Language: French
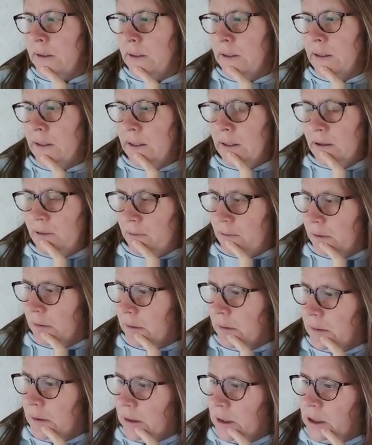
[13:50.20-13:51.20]
Et
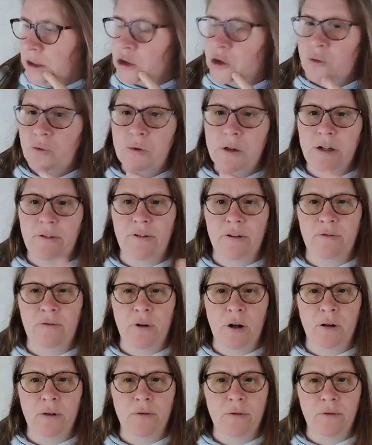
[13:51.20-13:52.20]
euh, un jour il va
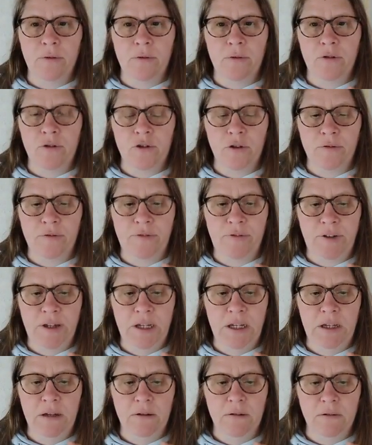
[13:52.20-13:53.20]
voir une jeune
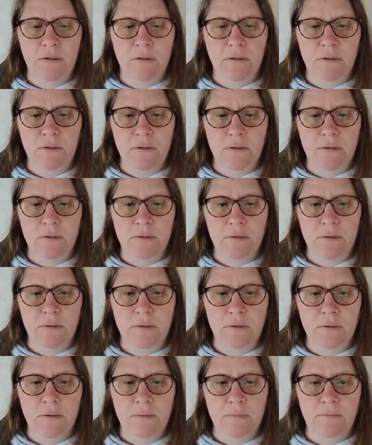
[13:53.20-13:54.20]
fille
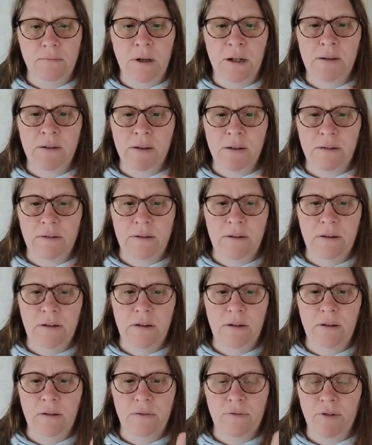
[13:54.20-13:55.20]

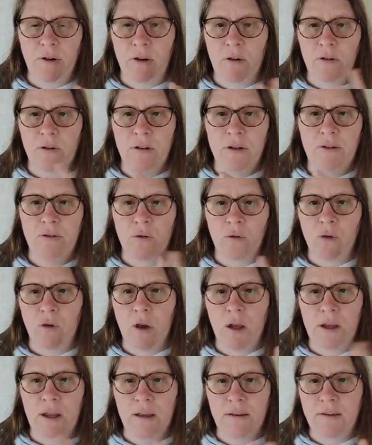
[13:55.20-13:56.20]
maltraitée. Enfin
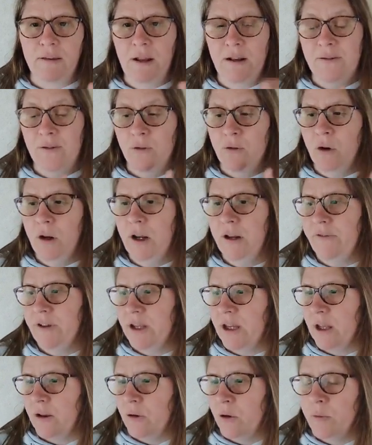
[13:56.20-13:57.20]
elle s'engueule
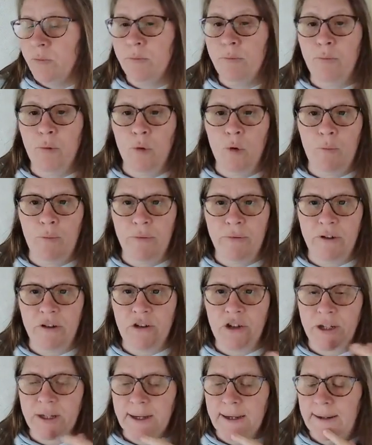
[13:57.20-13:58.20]
avec un homme beaucoup plus
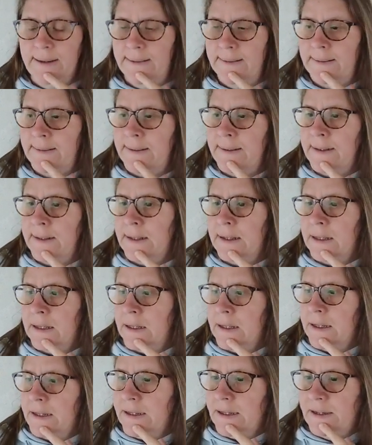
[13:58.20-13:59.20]
âgé qu'elle.
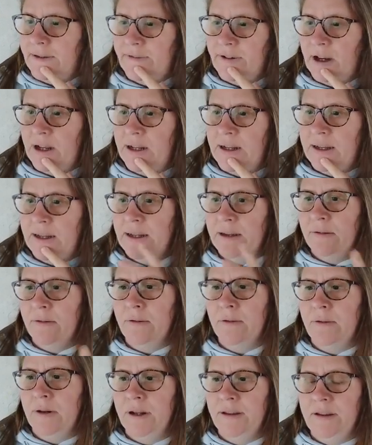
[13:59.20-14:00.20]
Il va
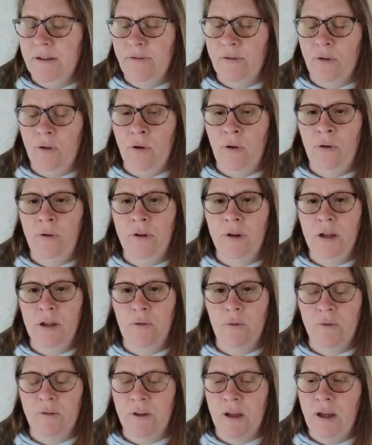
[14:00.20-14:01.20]
aller la défendre et
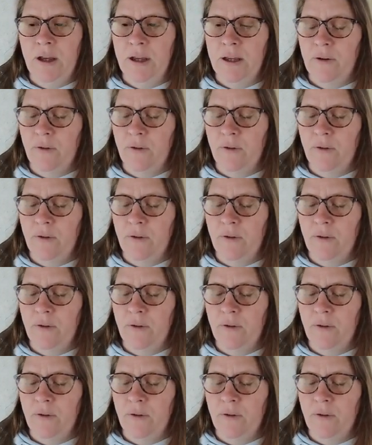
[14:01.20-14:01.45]
tout ça.